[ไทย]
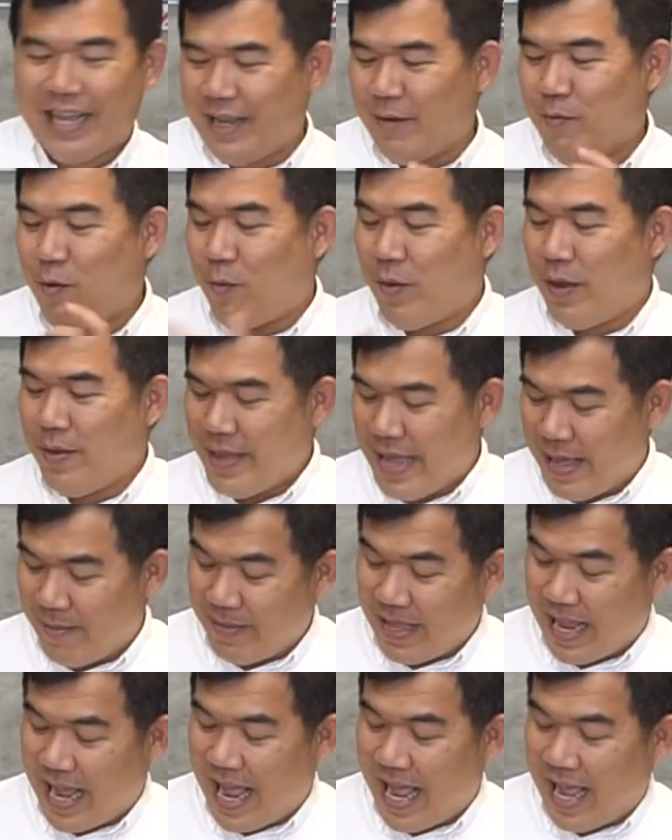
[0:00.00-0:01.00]
คือผมพยายาม
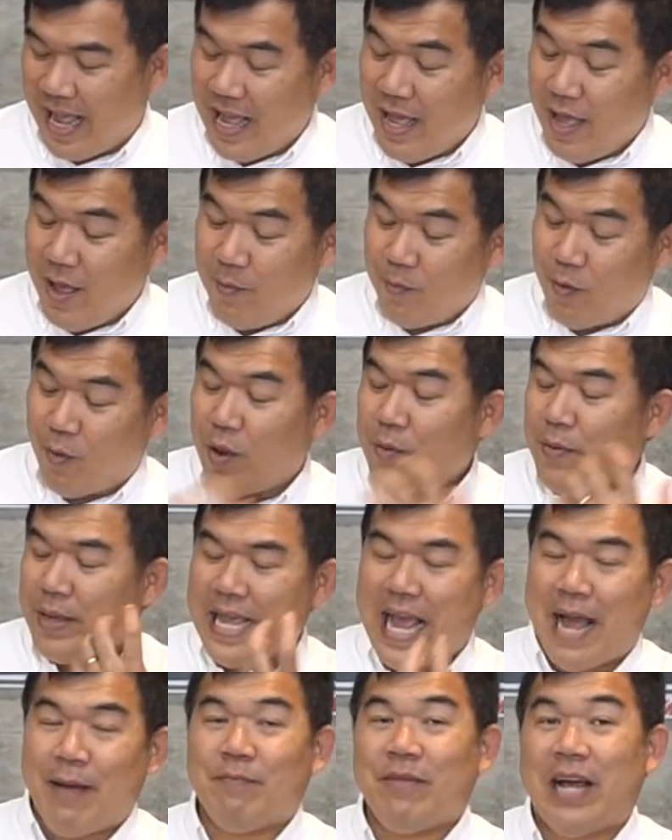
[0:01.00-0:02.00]
อ่ะผมก็พ
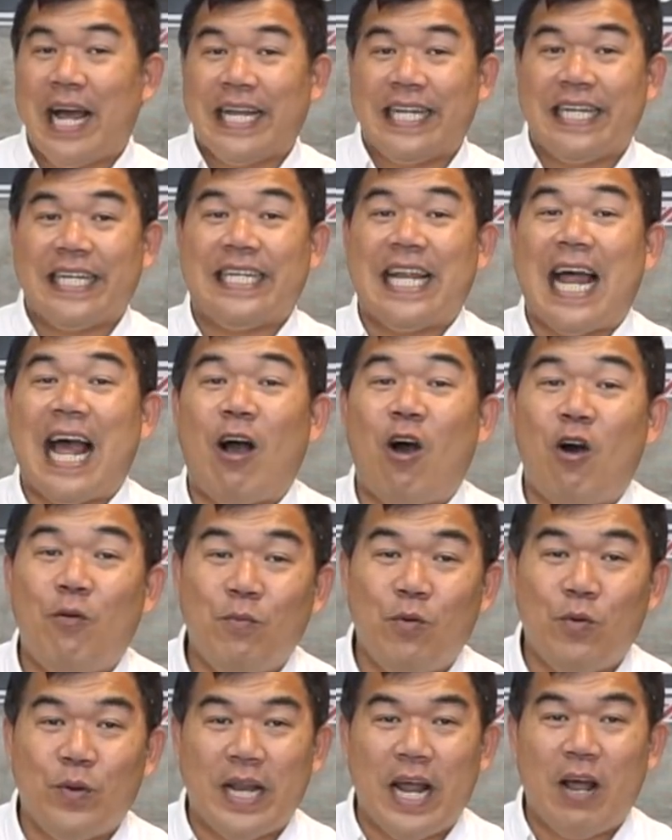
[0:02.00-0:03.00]
ยายามอ่านศึกษาข้อ
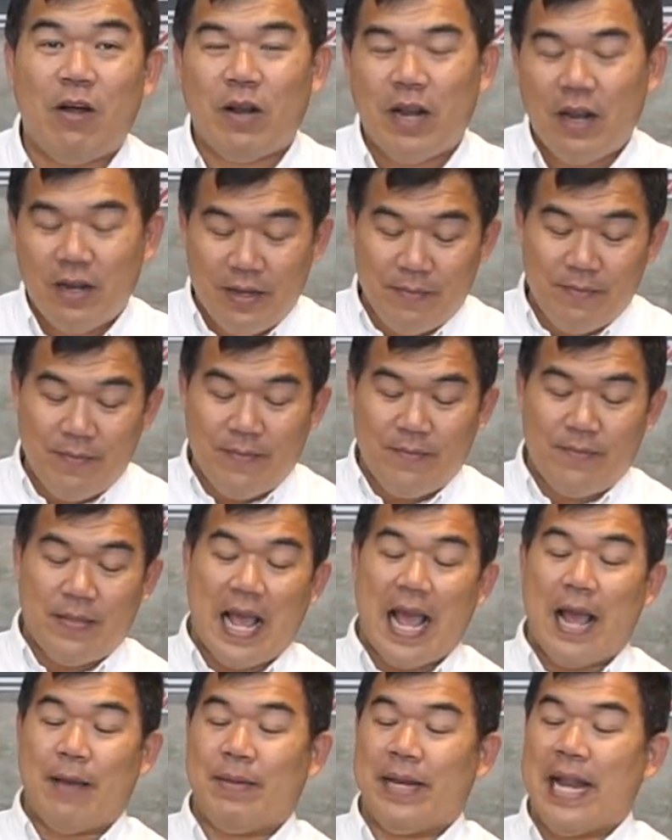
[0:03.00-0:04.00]
มูลเท่าเท่าที่
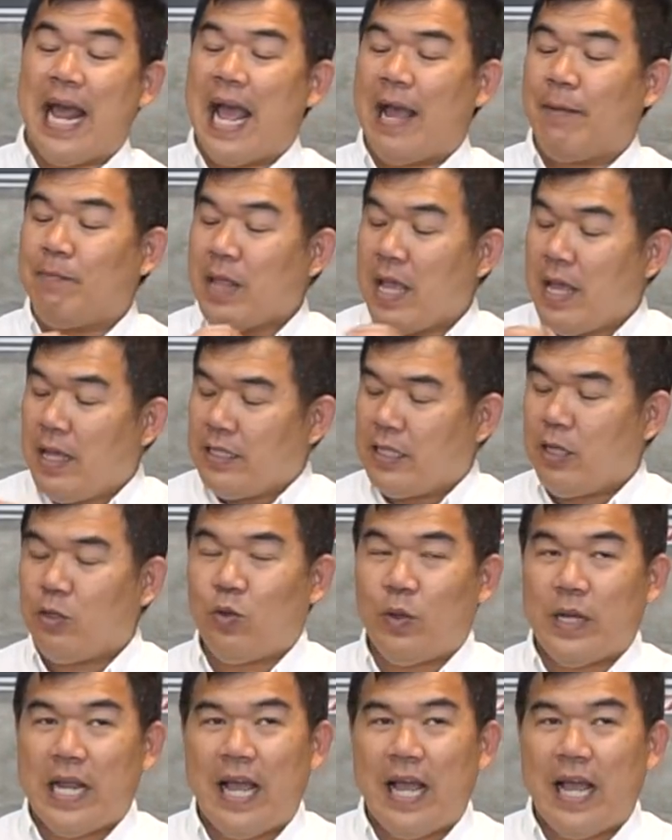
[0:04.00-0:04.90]
หามาได้เจ้าตัว